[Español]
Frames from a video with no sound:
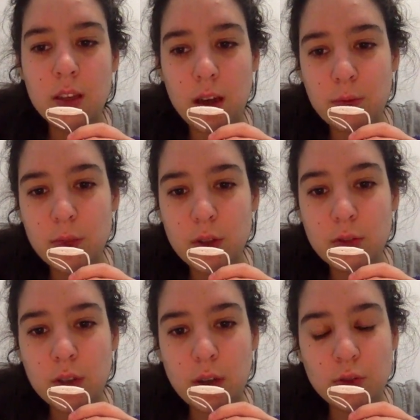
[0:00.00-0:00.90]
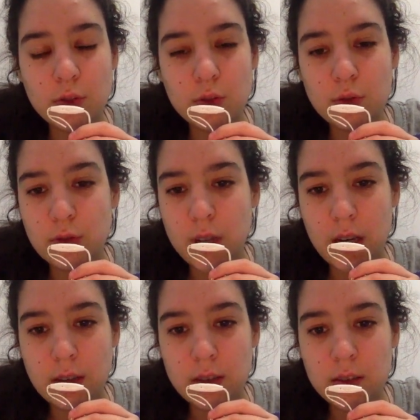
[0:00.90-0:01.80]
cambios que no son
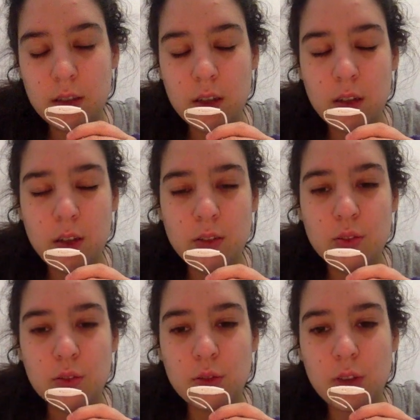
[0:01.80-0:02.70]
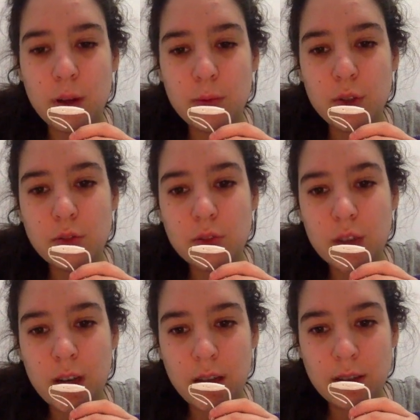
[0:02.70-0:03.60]
sutiles. Son cambios
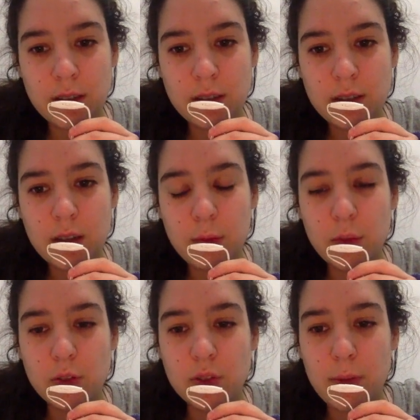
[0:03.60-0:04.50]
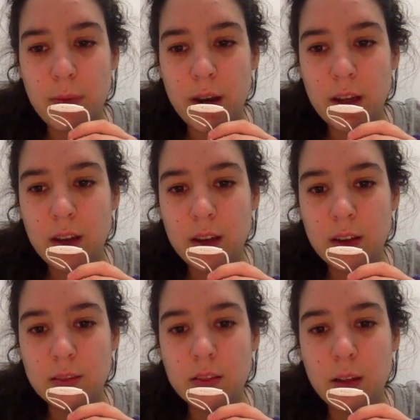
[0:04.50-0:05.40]
grandes, cambios de
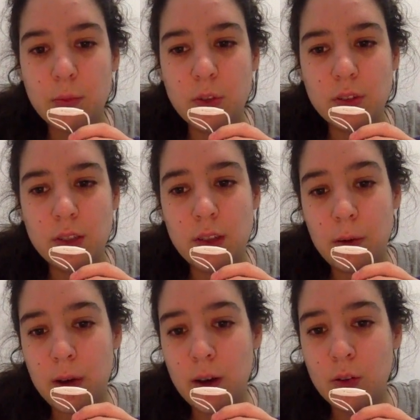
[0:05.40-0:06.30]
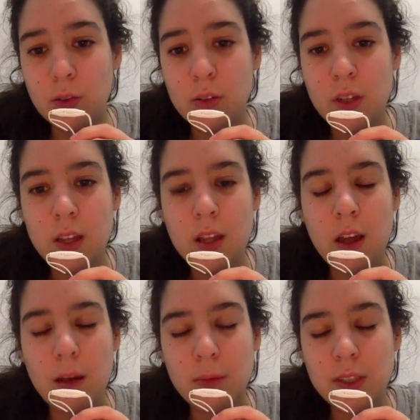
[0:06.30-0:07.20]
pareja, cambios de trabajo,
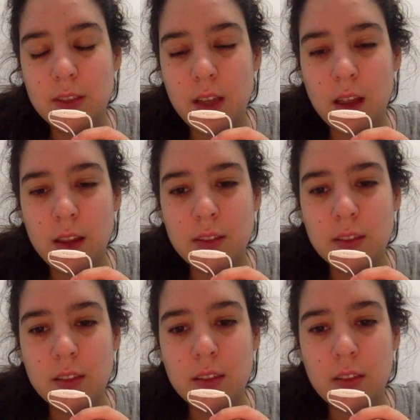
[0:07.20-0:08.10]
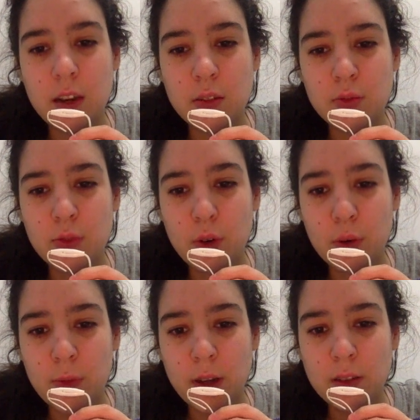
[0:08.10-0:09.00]
amistades que se
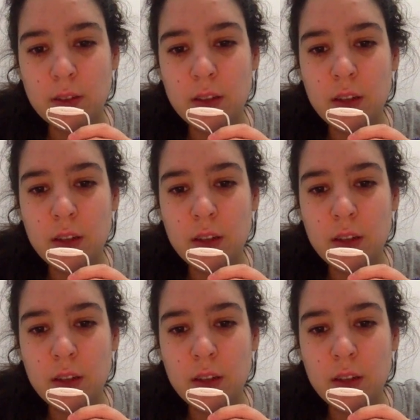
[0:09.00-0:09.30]
transforman.